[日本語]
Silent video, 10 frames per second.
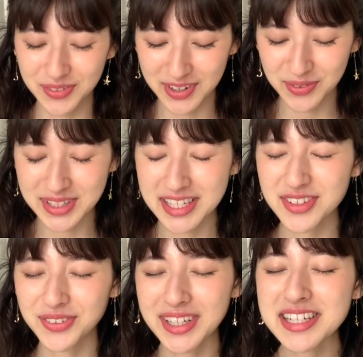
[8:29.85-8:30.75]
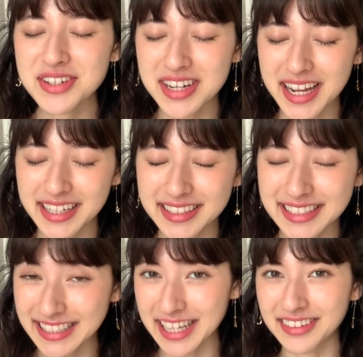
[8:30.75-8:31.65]
でも実は同じくらい
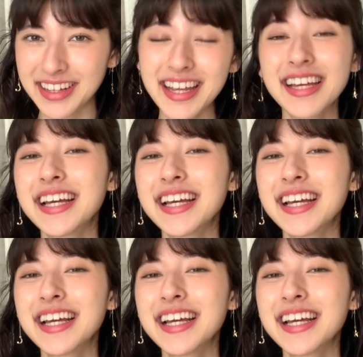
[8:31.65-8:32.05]
好きなのね。